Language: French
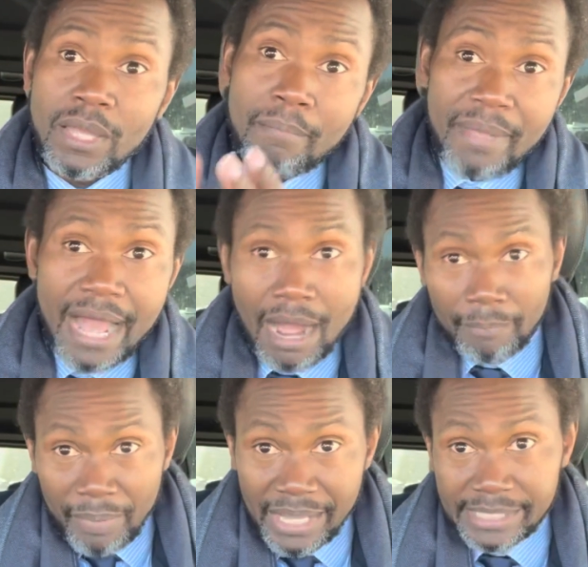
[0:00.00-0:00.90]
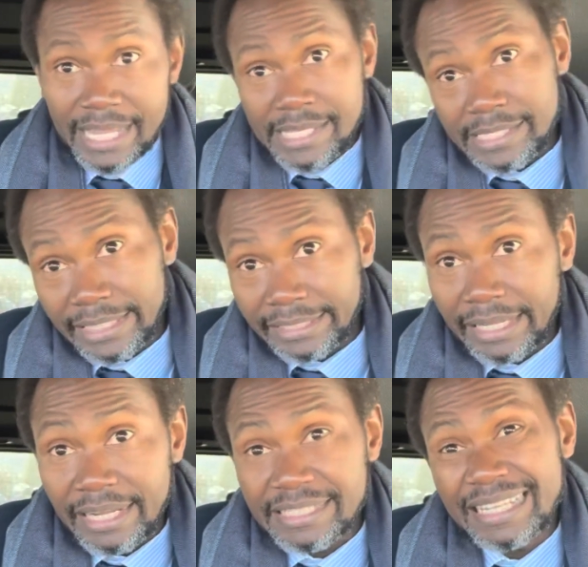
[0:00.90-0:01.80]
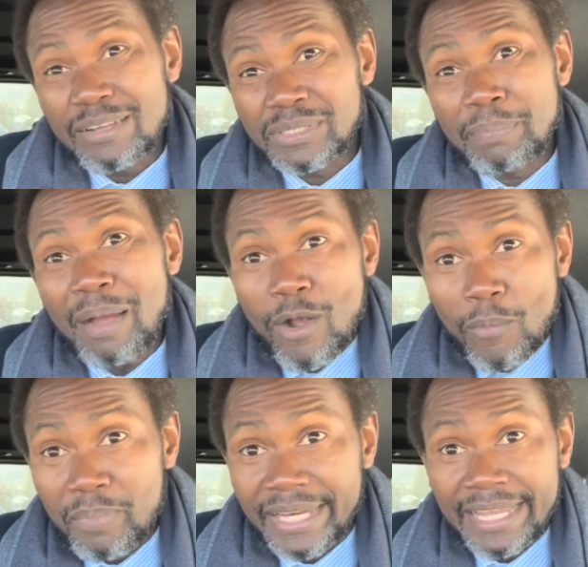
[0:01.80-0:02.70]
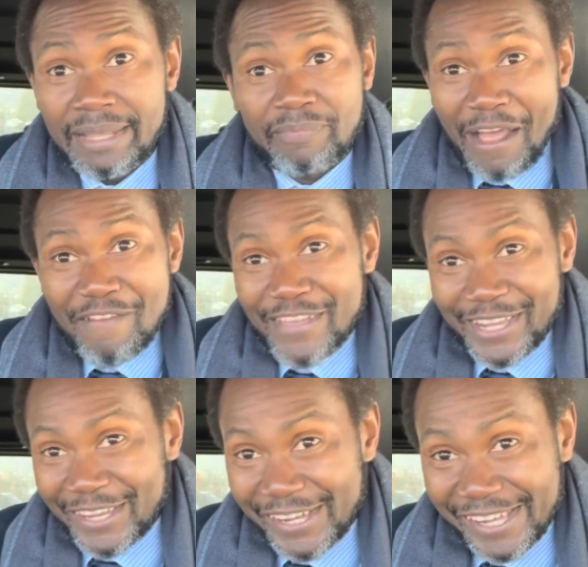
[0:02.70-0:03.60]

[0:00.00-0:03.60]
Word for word: Mets en place un site internet, ça n'est pas compliqué. Euh, avec,